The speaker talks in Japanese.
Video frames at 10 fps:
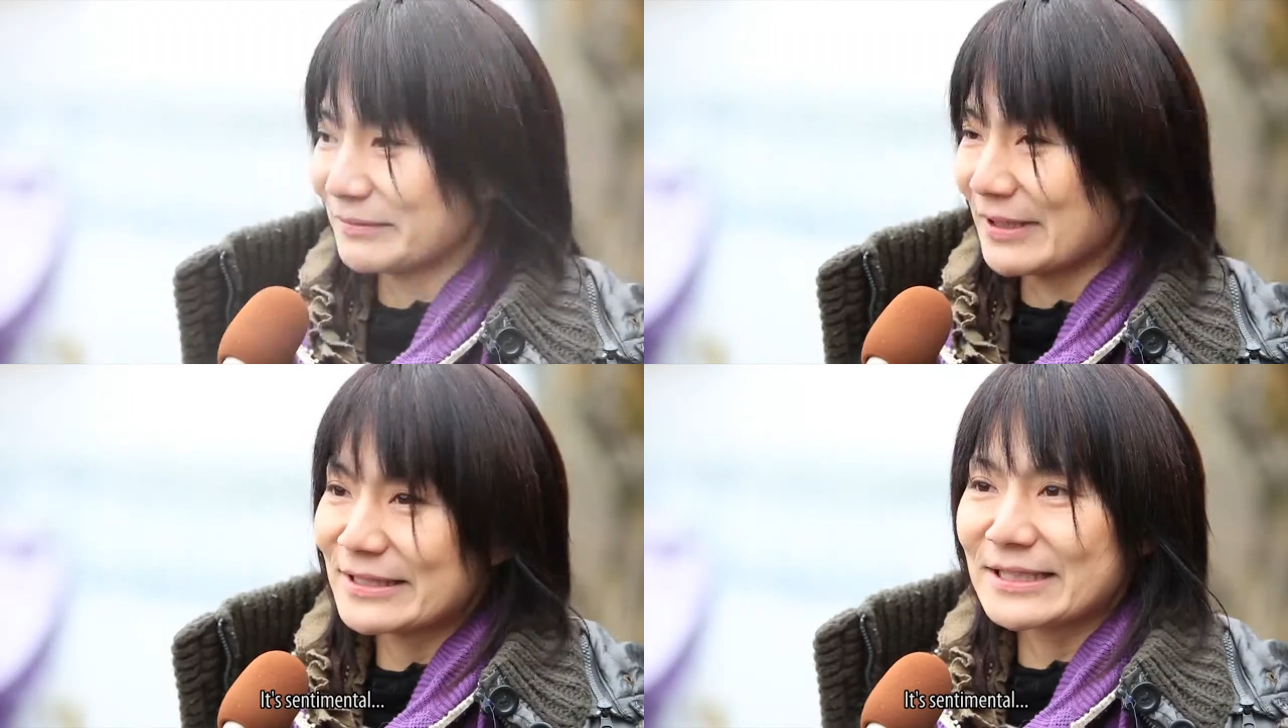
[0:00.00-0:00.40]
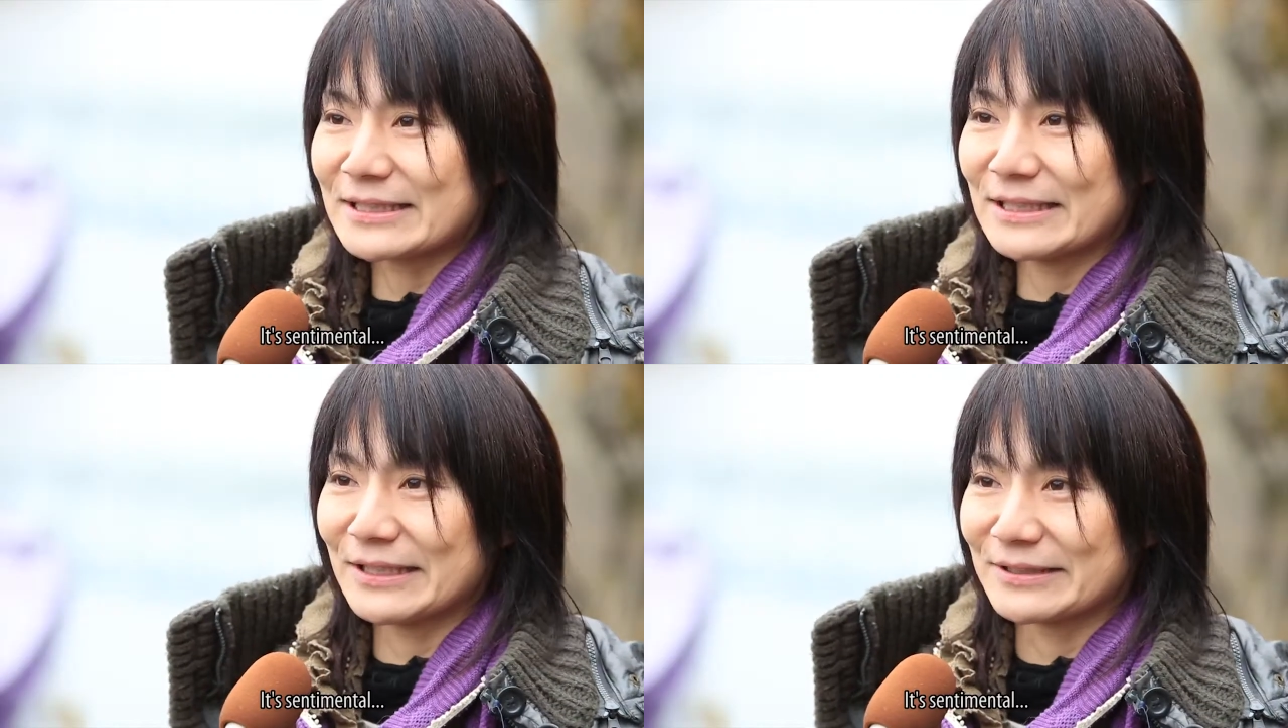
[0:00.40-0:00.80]
懐
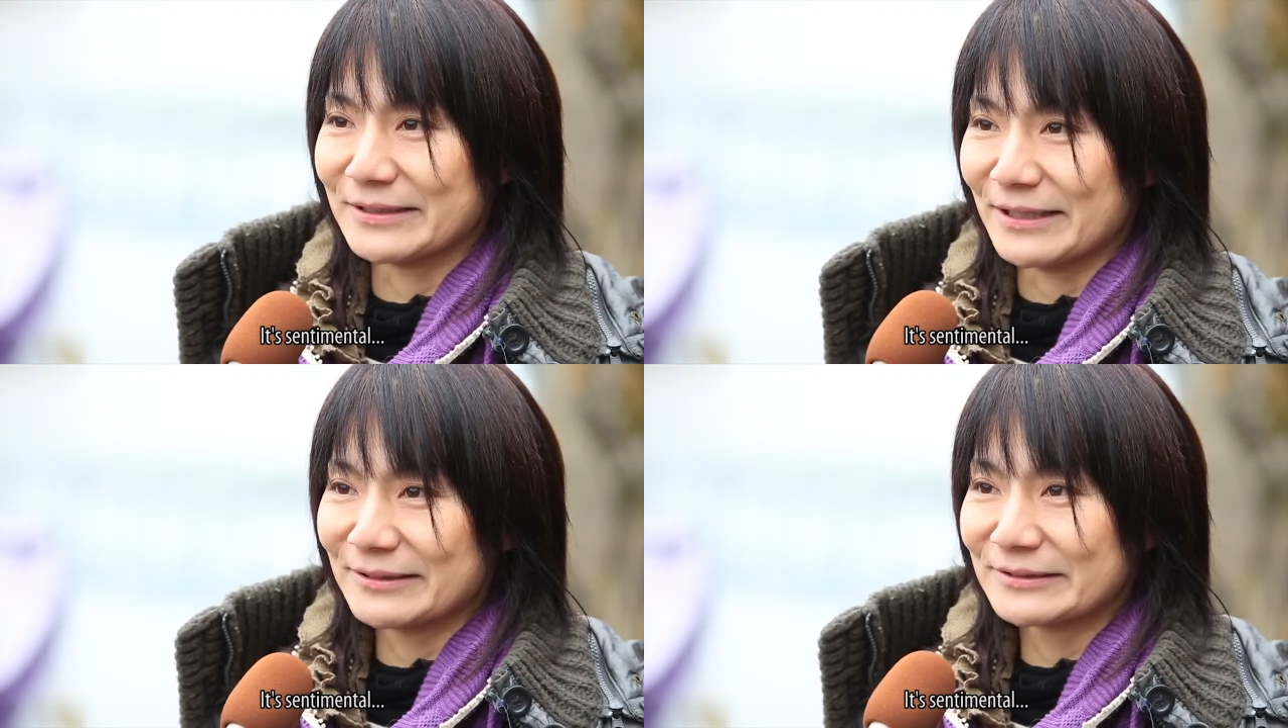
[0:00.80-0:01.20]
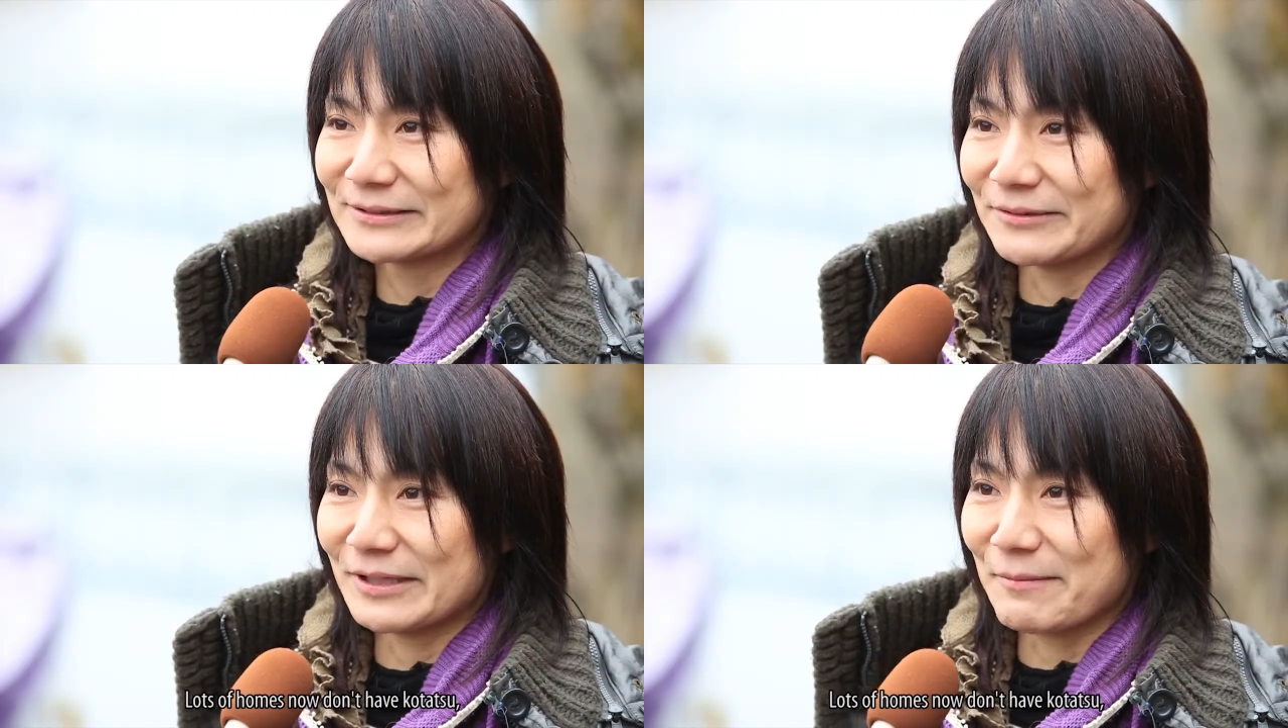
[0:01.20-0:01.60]
かしいですね。
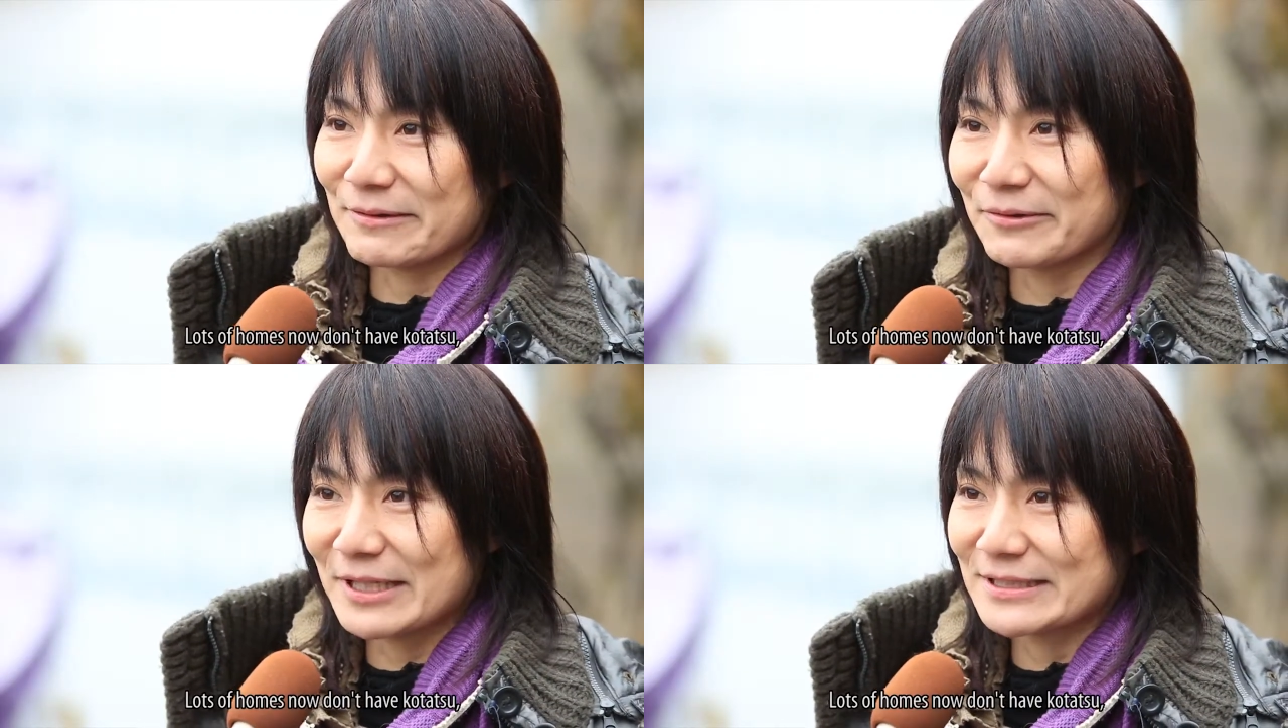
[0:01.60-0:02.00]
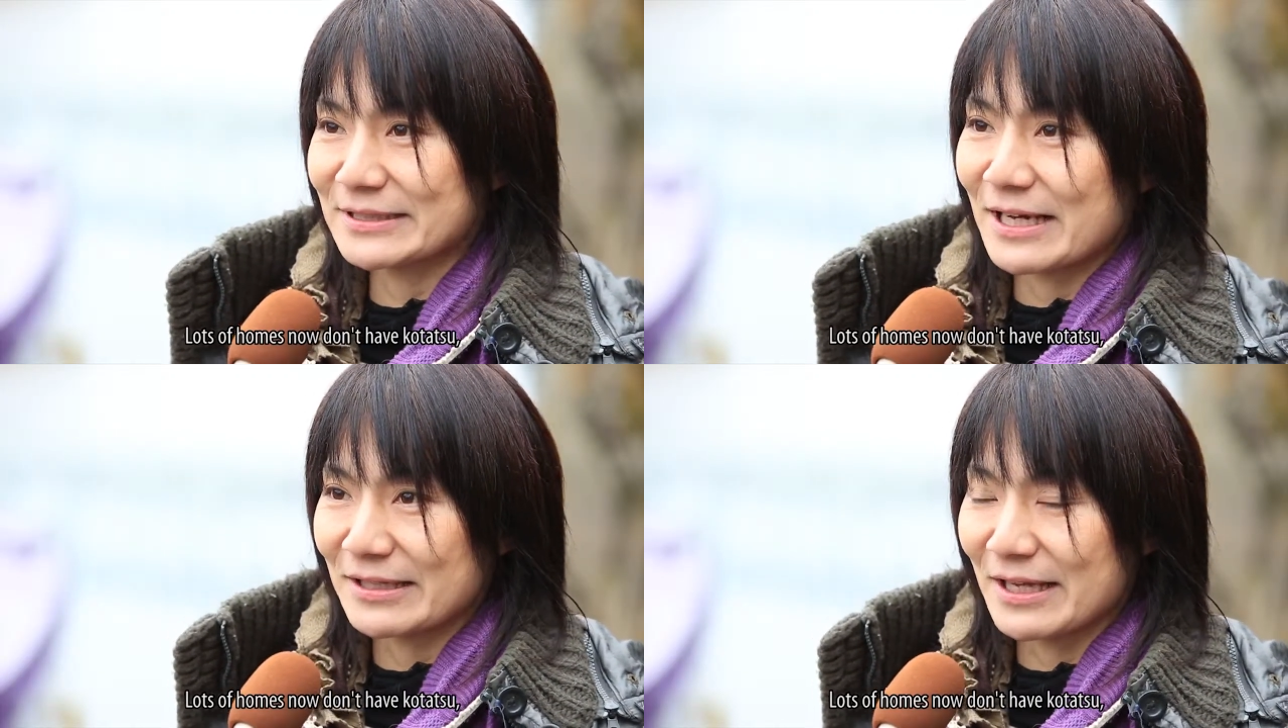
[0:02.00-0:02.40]
今こた
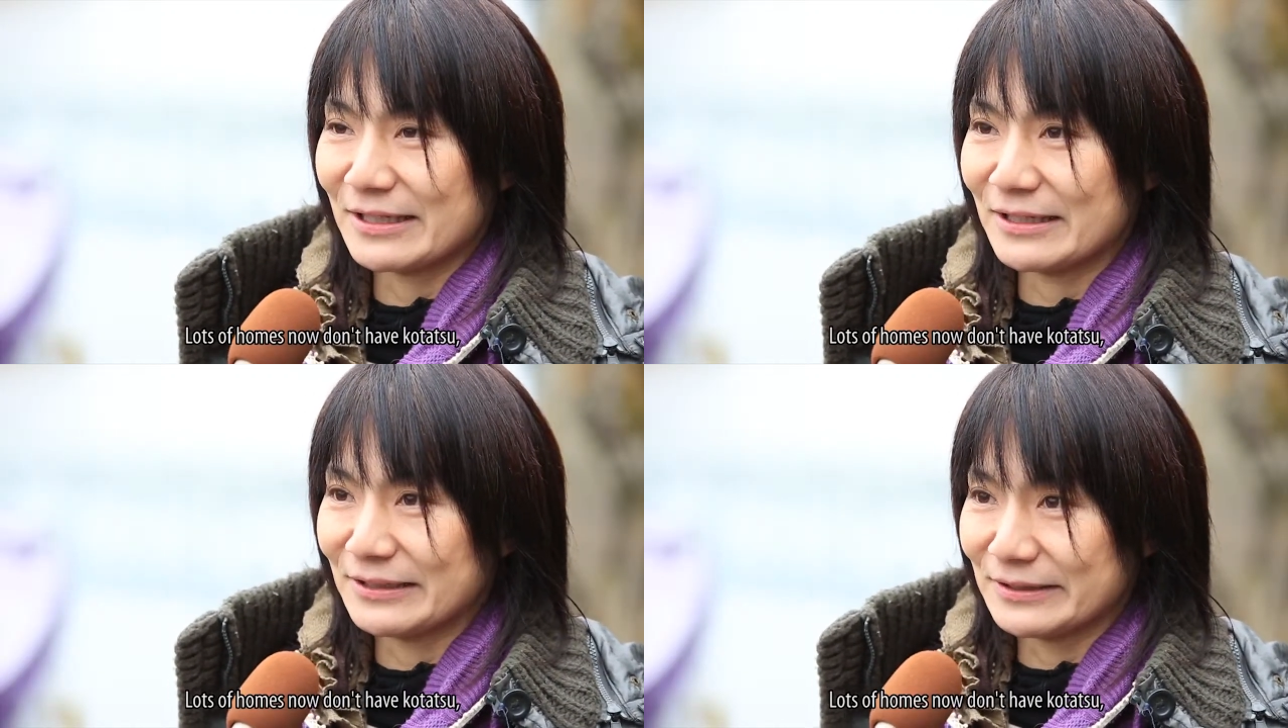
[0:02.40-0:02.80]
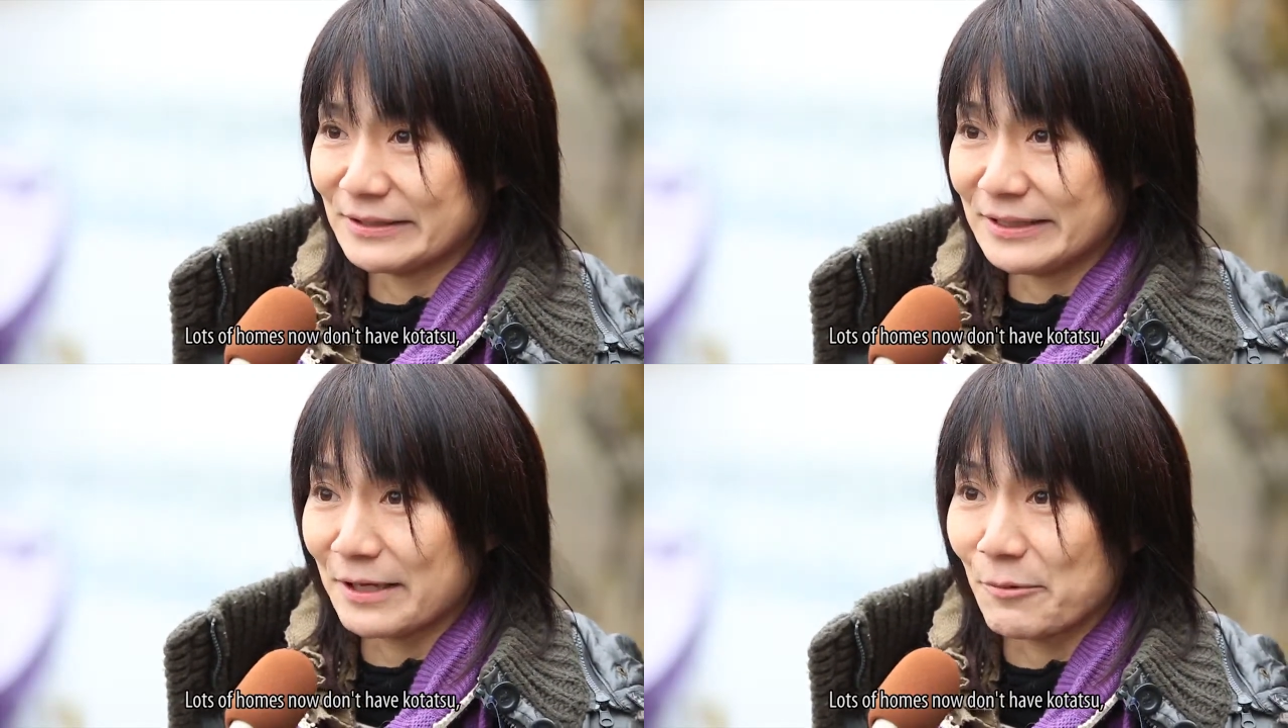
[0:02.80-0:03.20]
つがない
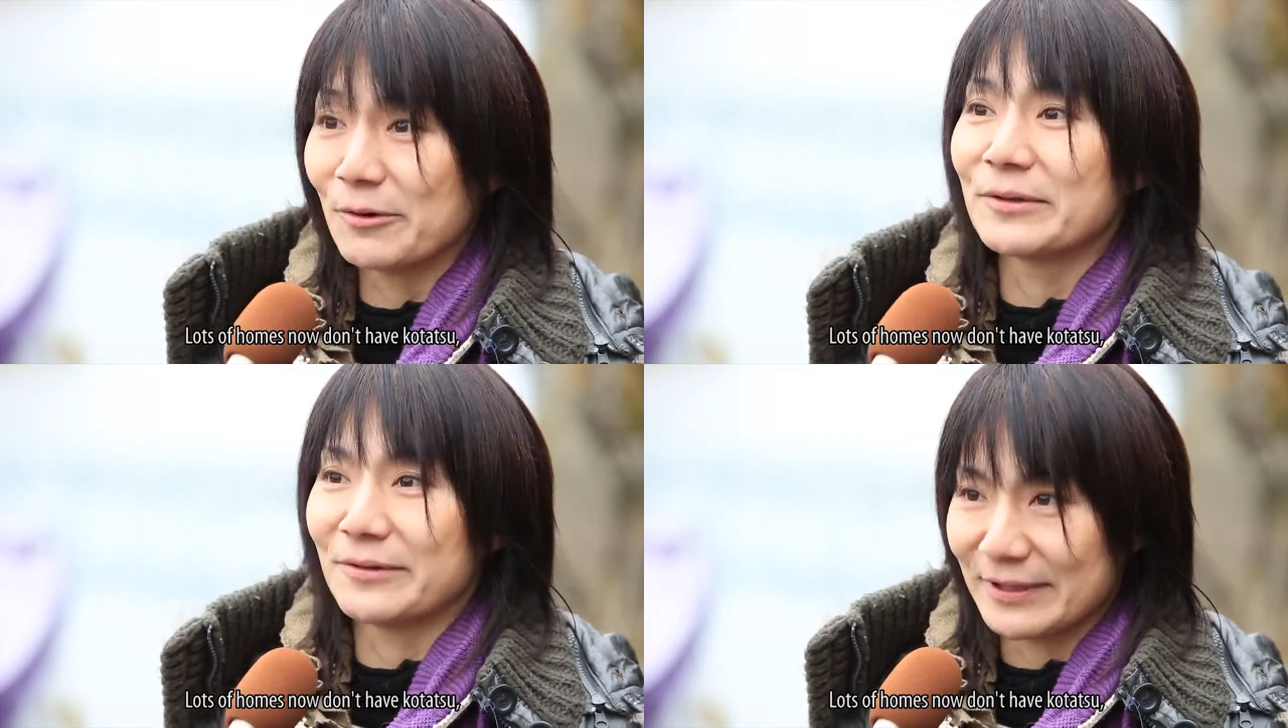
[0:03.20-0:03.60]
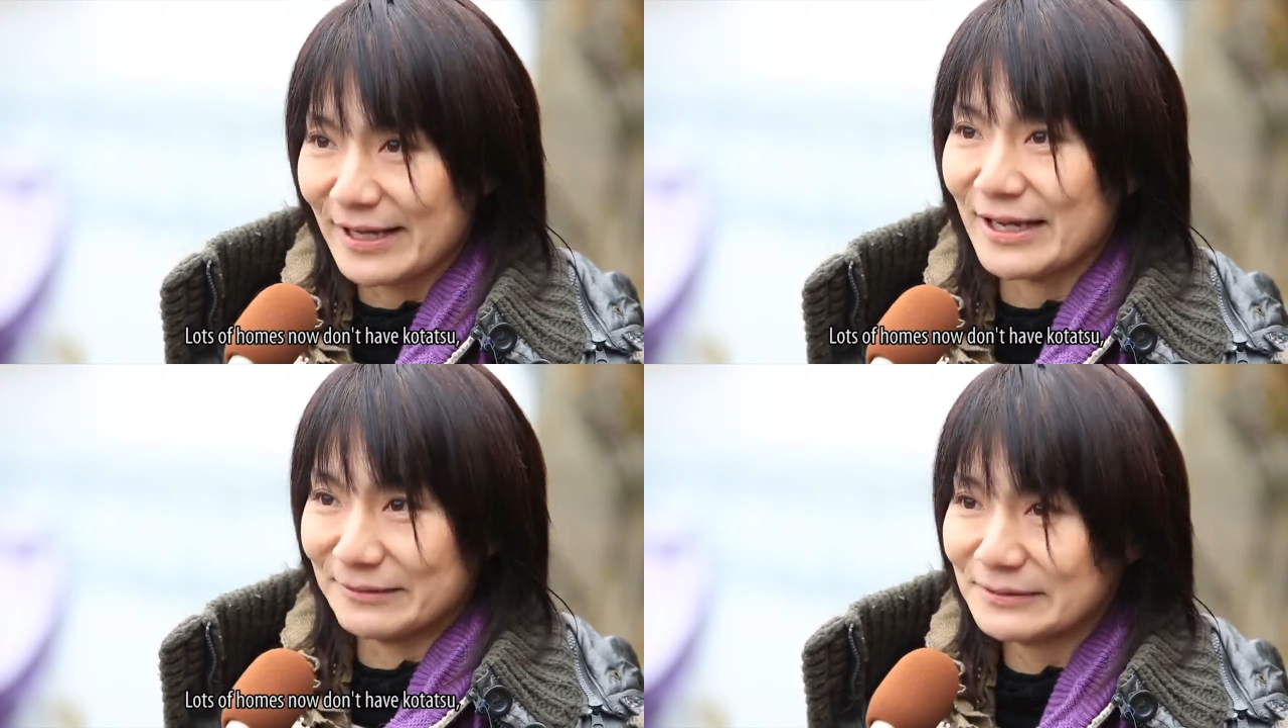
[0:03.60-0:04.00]
家も多いの
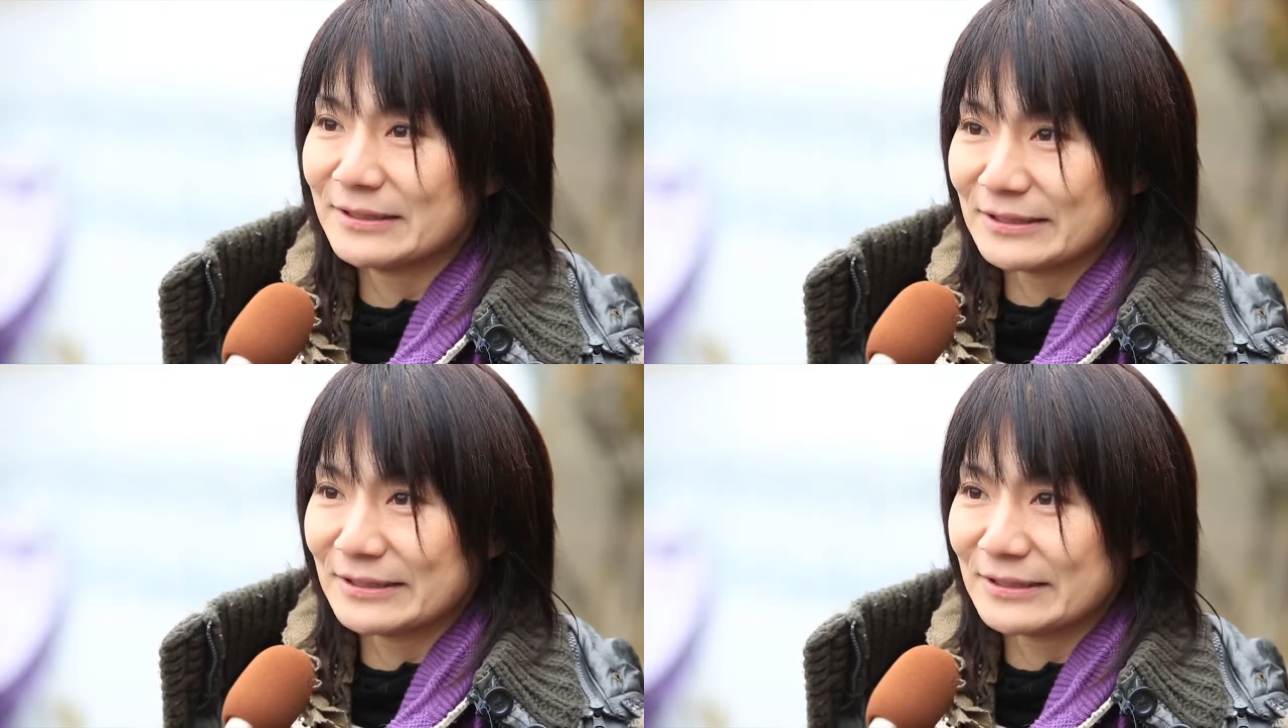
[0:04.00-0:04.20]
で、